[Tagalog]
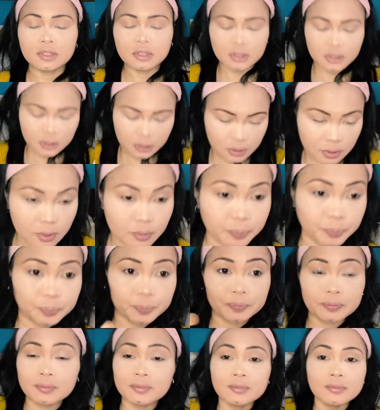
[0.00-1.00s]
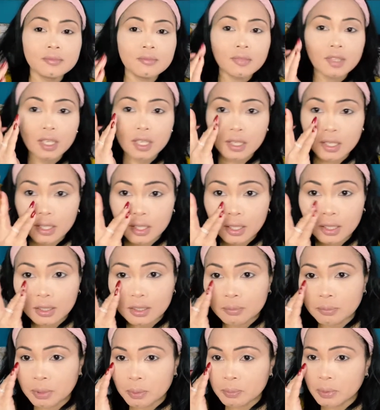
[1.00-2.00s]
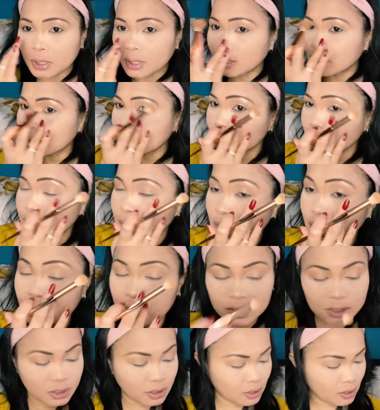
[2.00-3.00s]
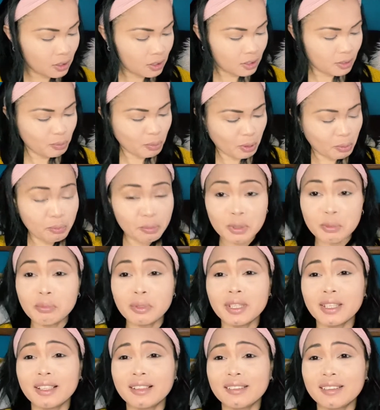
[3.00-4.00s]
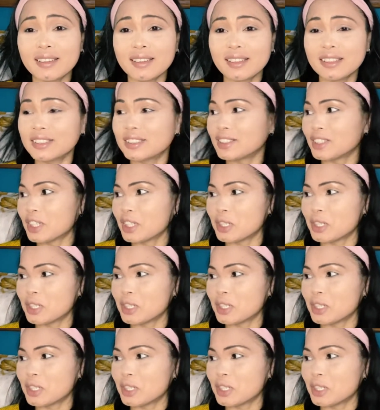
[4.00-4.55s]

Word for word: Yan. Bibig na, bake na siya. Magbibig na yan siya.